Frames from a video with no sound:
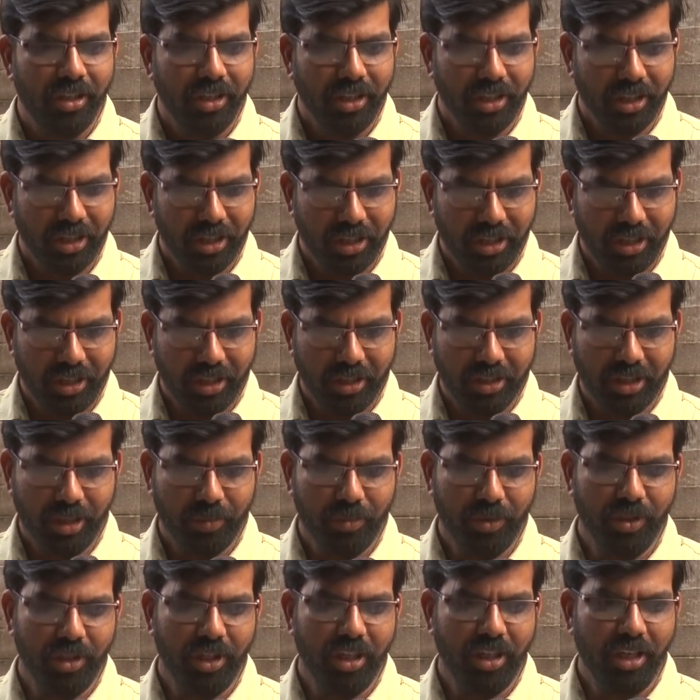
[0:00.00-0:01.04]
இது இந்த
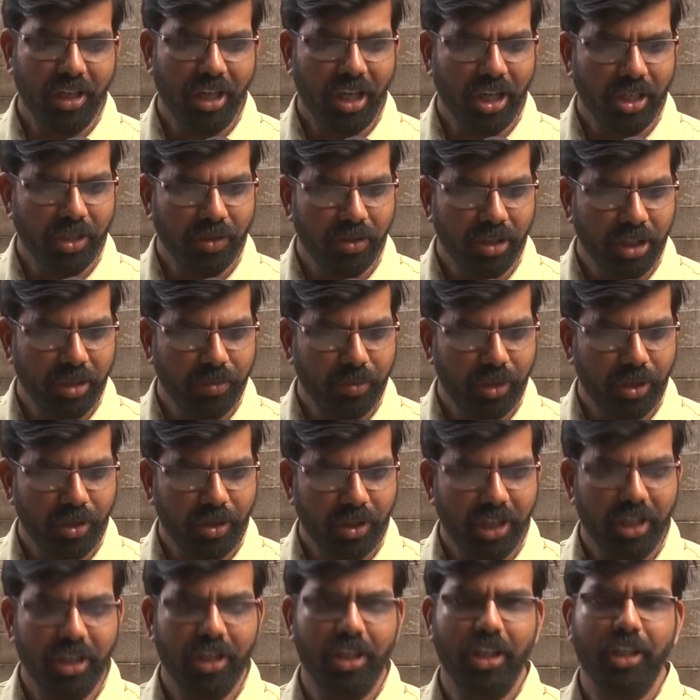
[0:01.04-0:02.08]
சம்பவத்தில் ராஜீவ்காந்தி
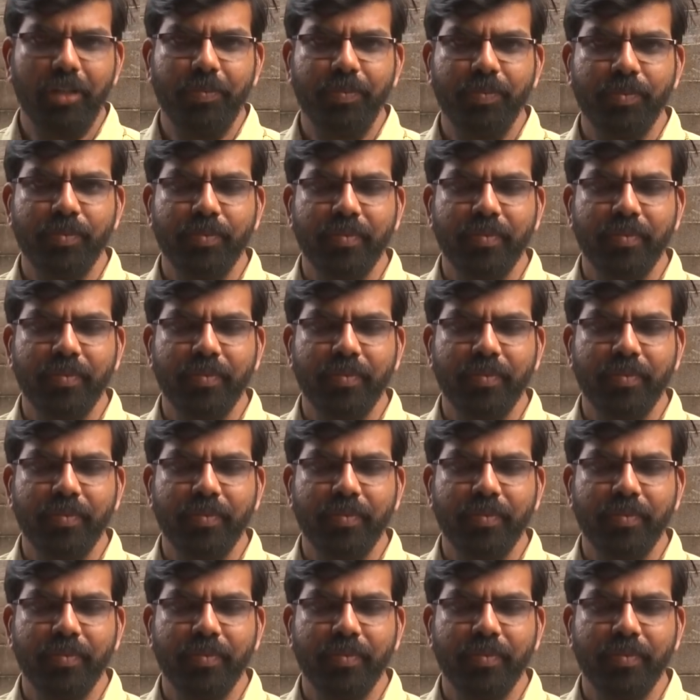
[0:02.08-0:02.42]
மட்டும் இறக்கலை